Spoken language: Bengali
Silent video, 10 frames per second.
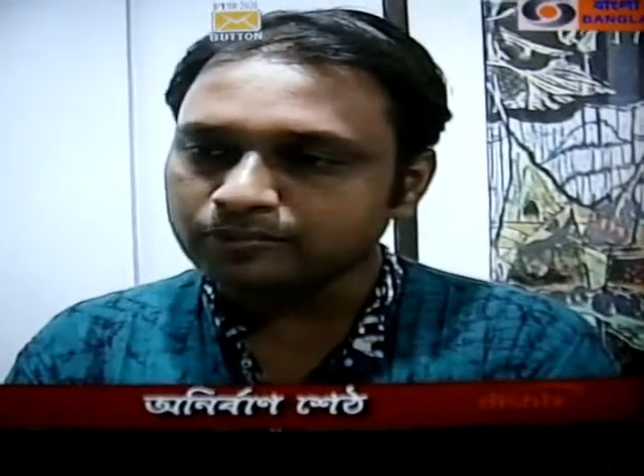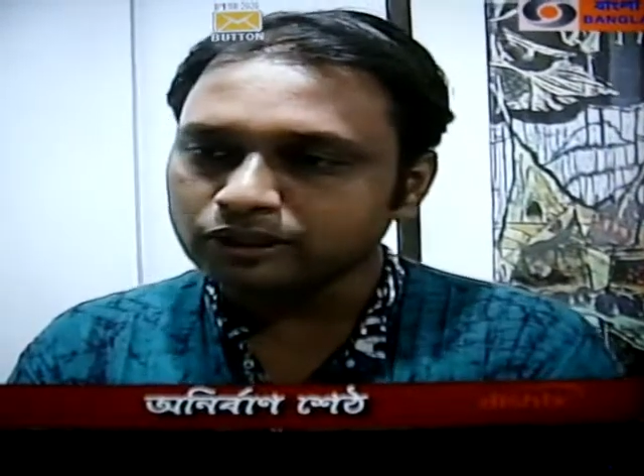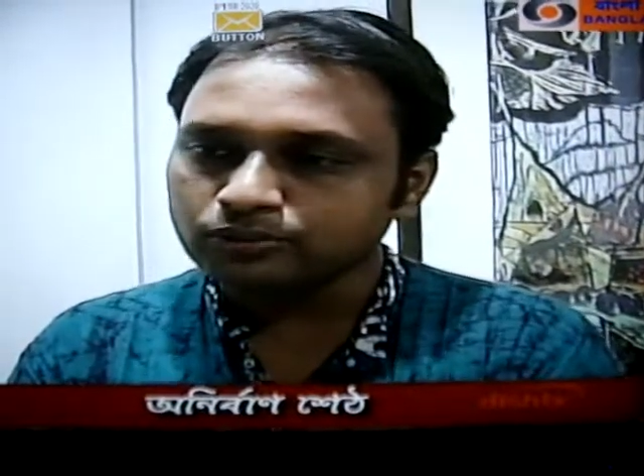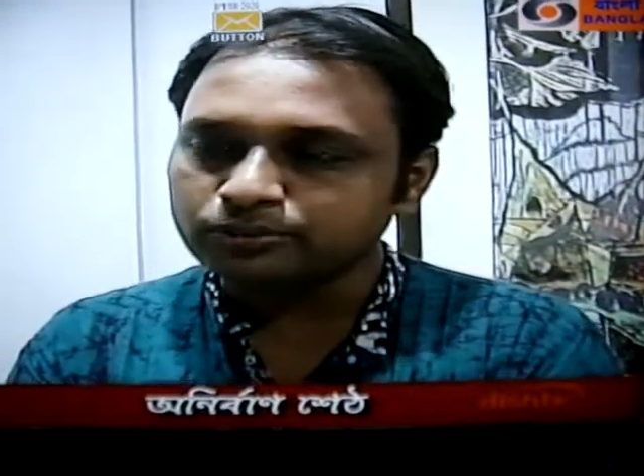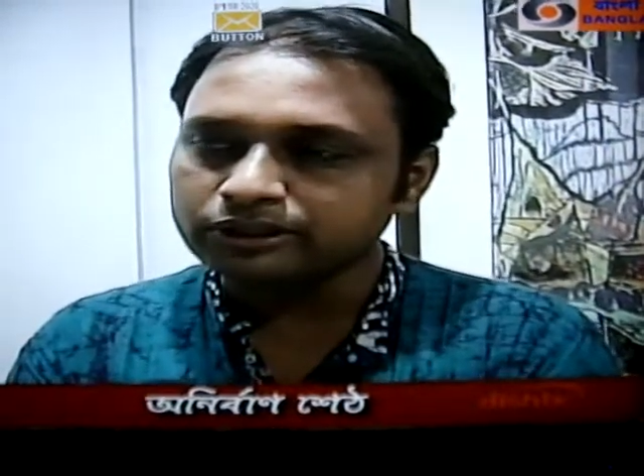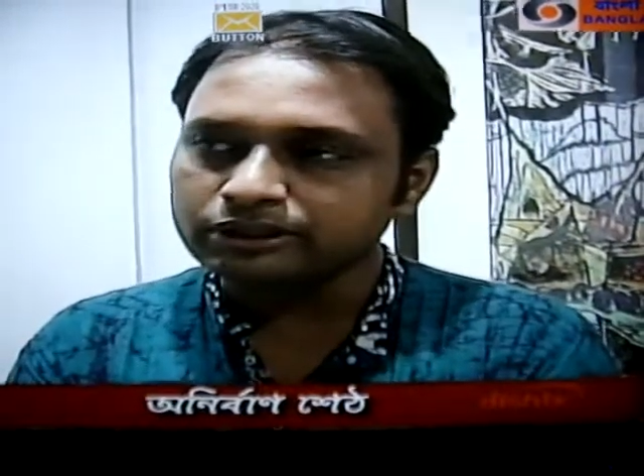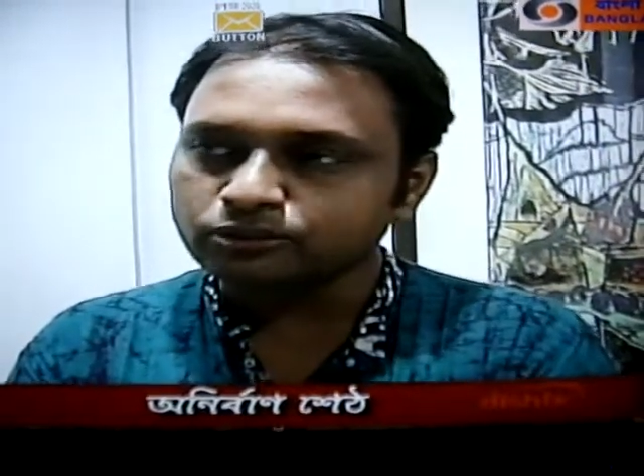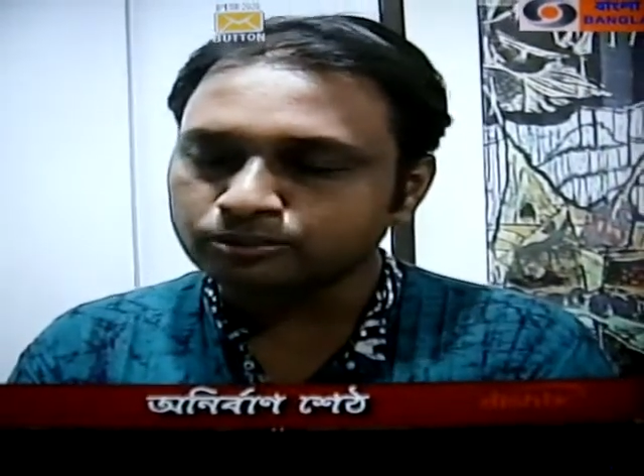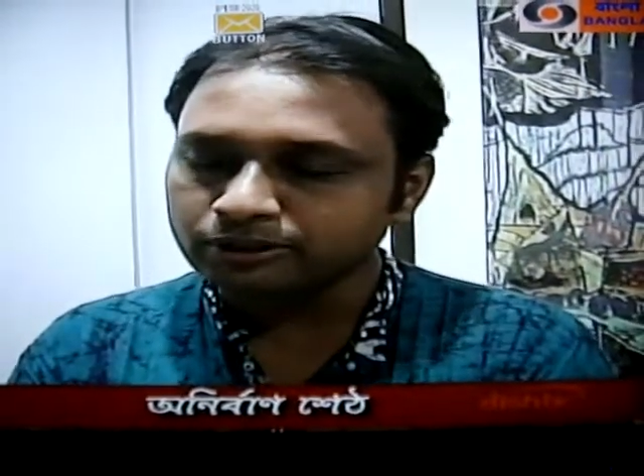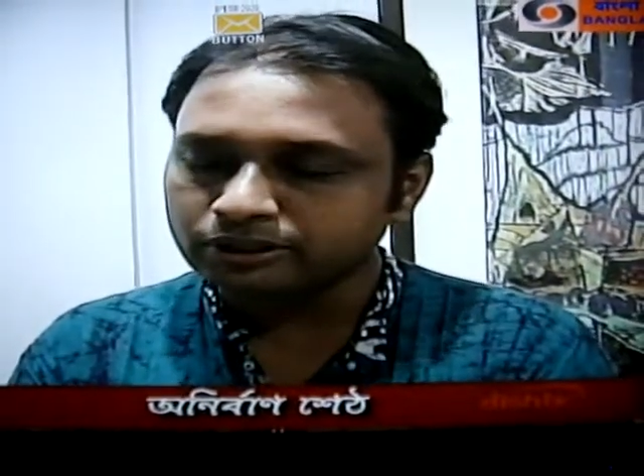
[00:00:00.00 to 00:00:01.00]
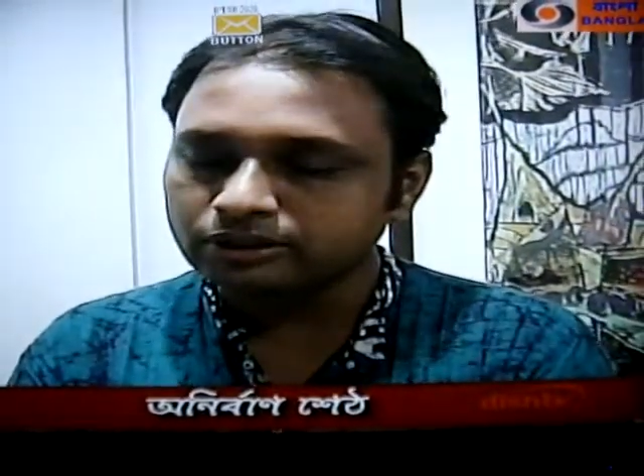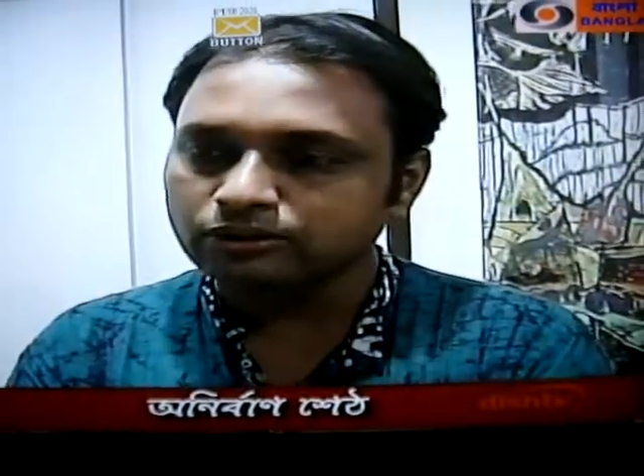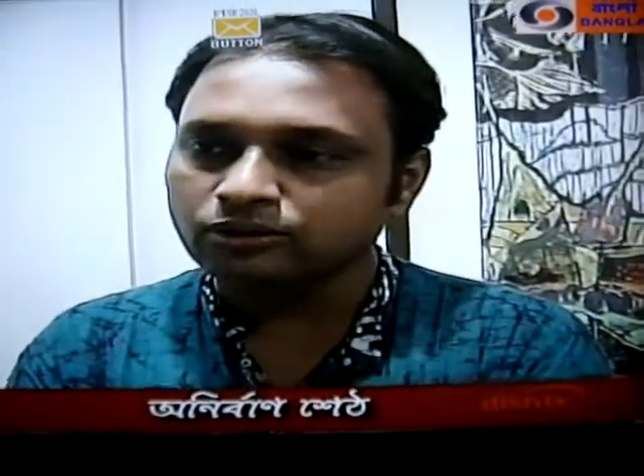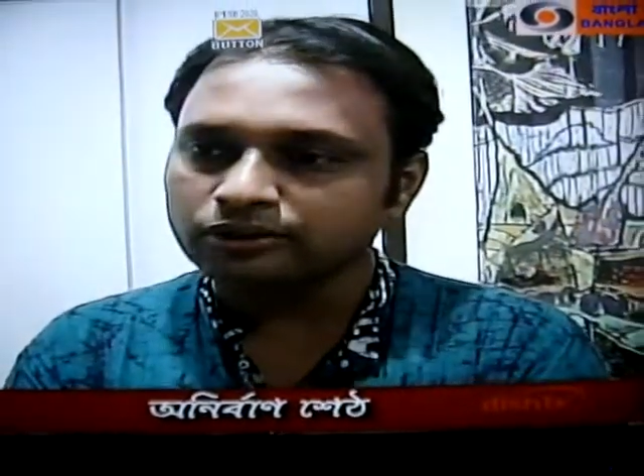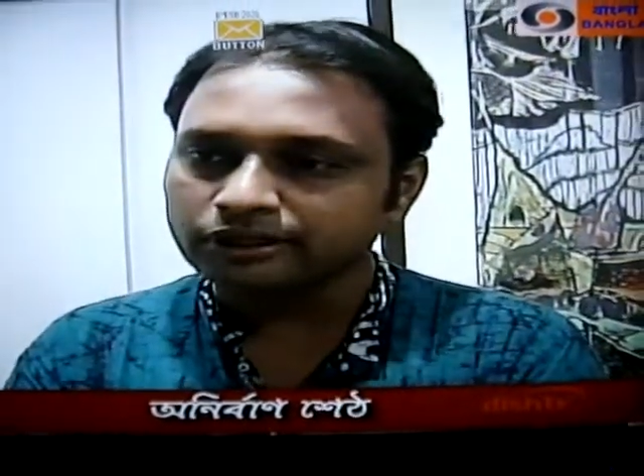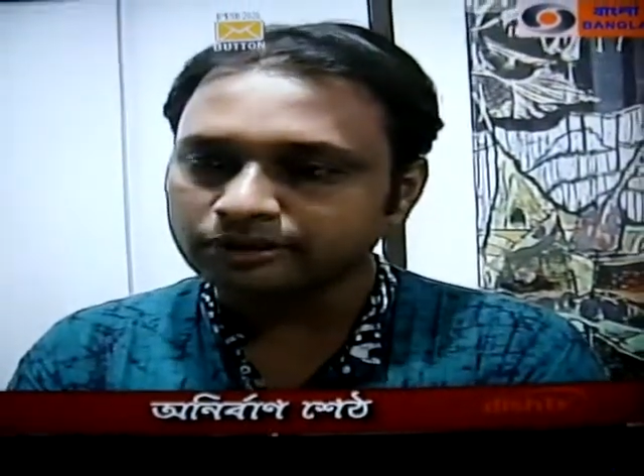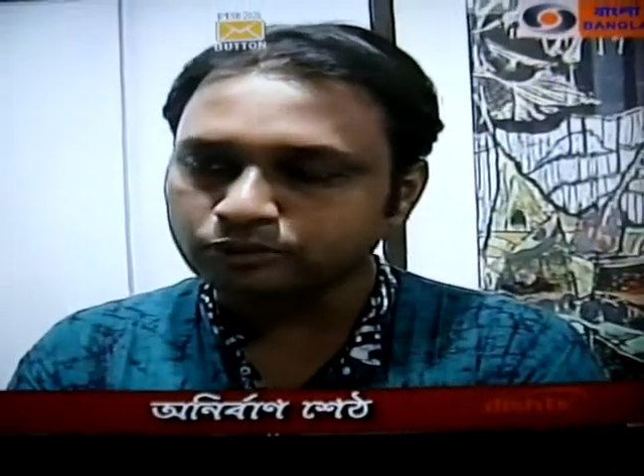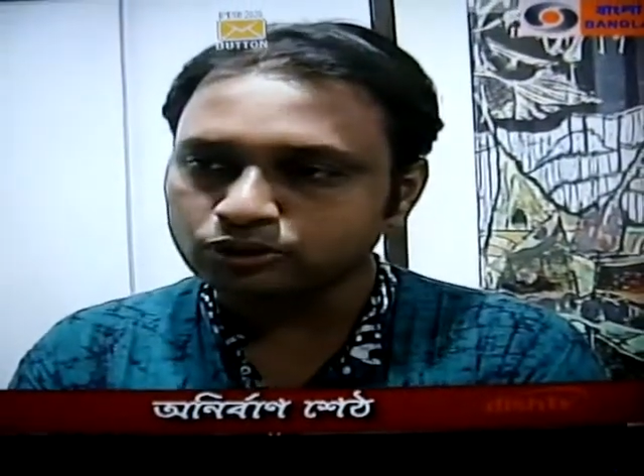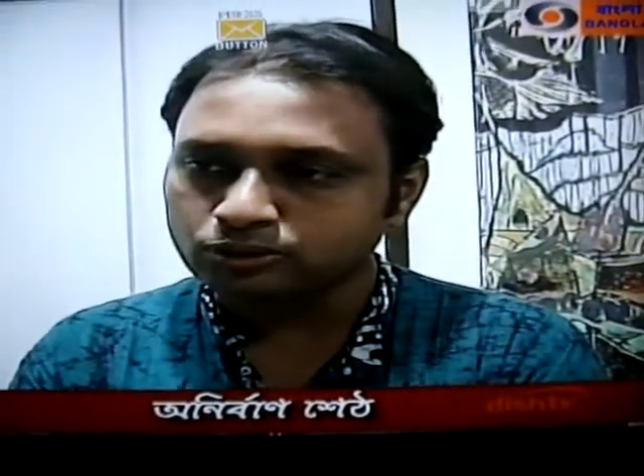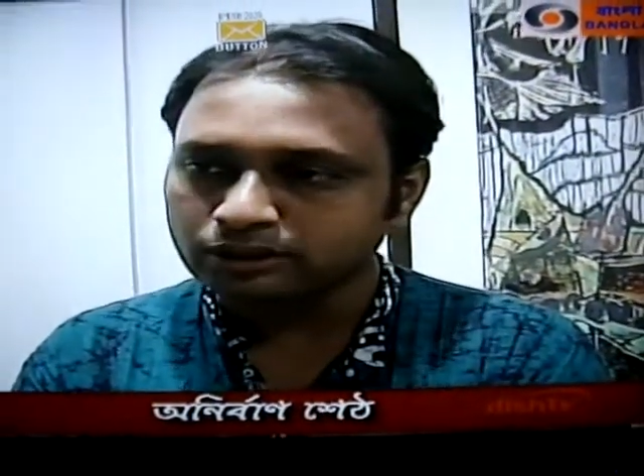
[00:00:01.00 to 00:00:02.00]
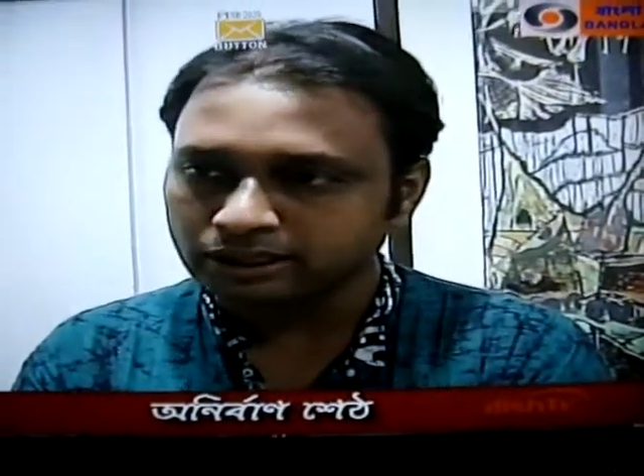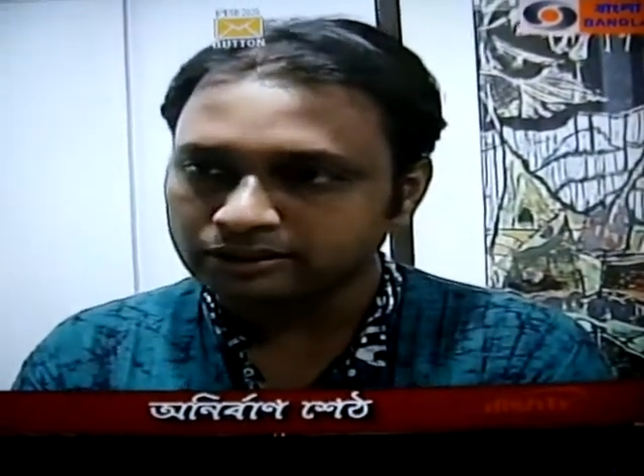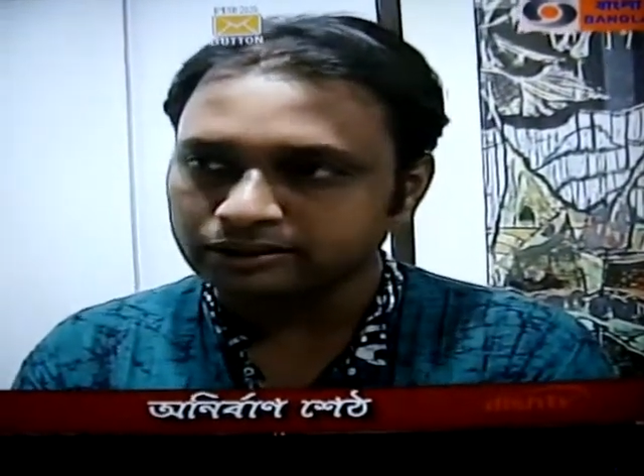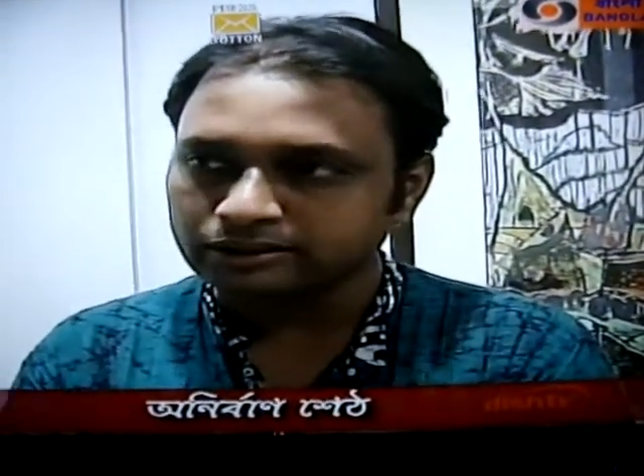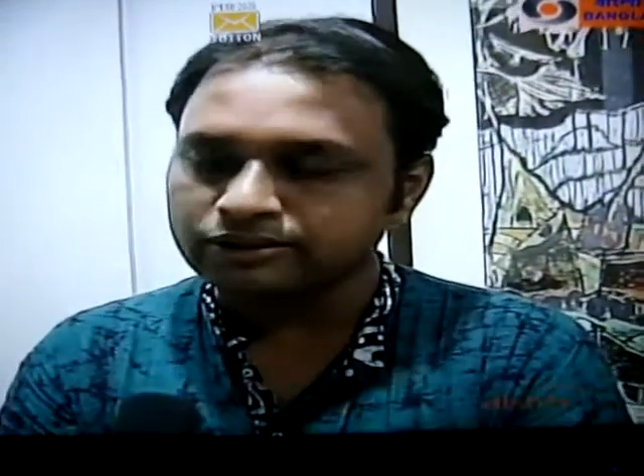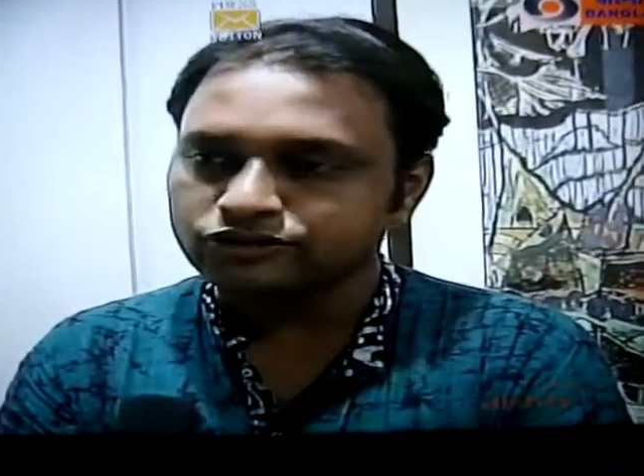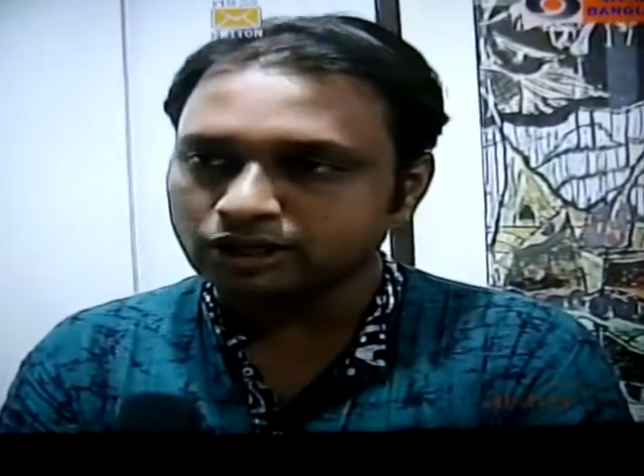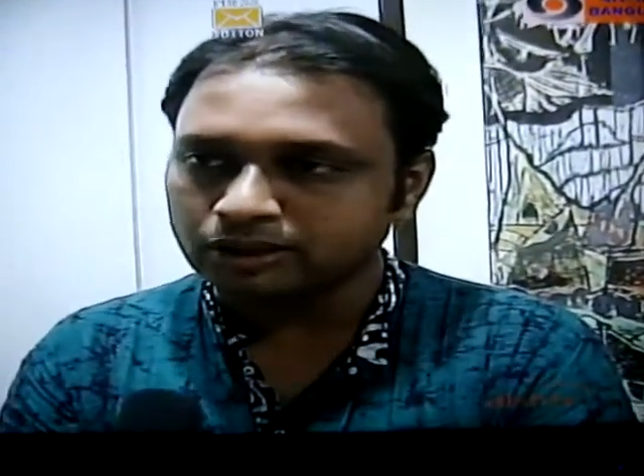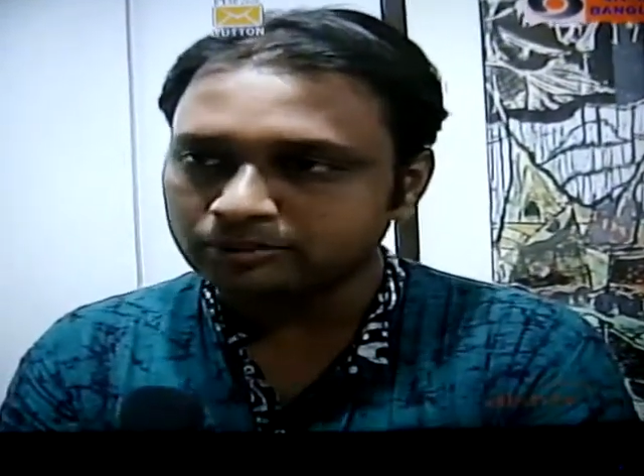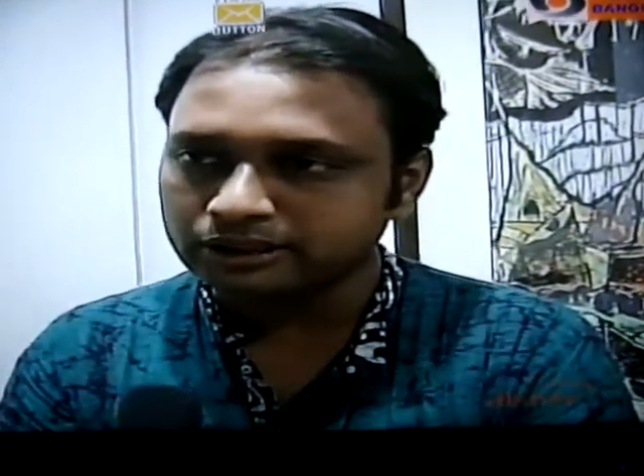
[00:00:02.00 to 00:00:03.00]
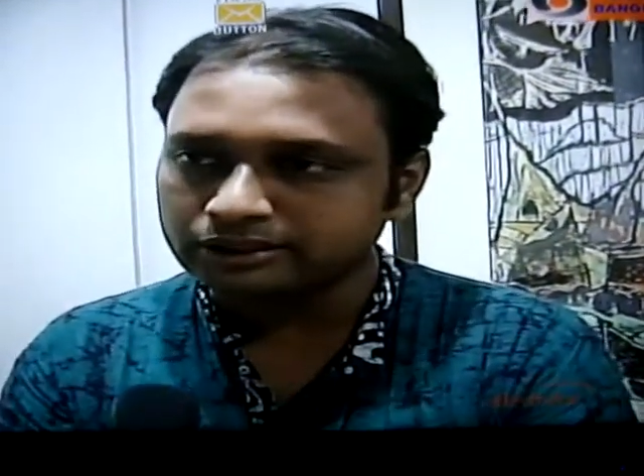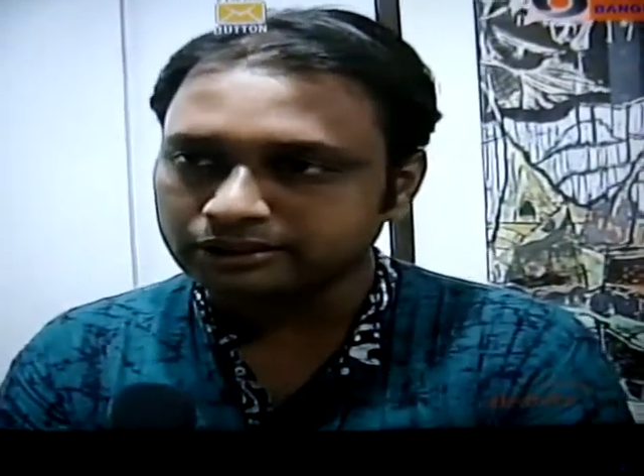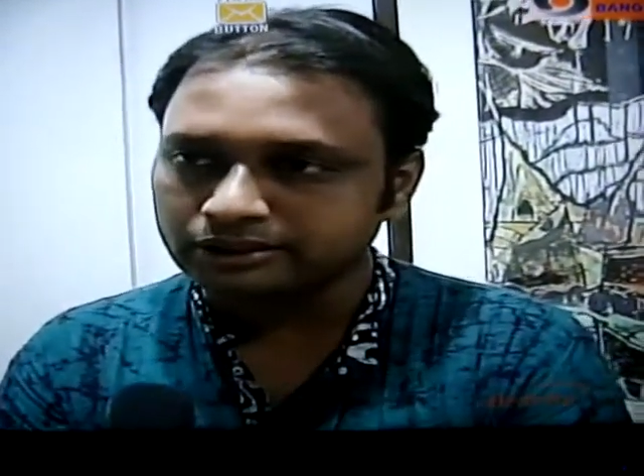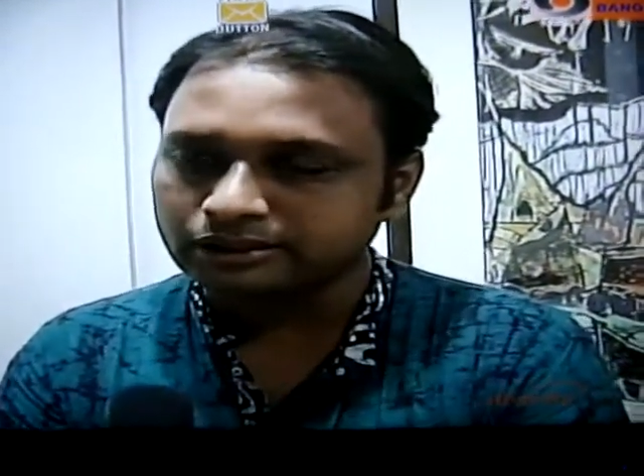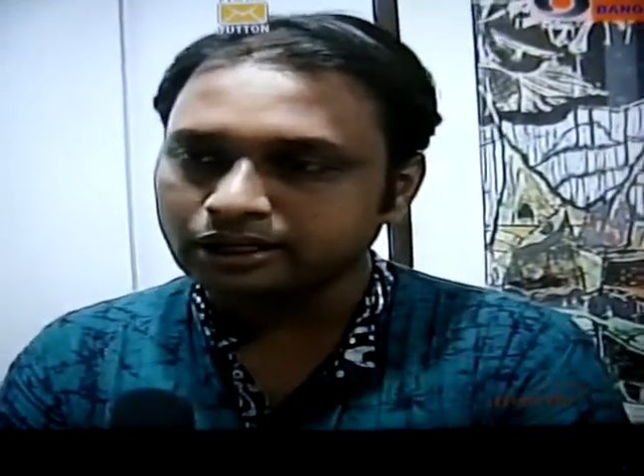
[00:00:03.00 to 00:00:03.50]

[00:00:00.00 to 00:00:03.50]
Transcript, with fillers: চামড়ার উপরে ছবি অনেক বছর আগে জার্মানিতে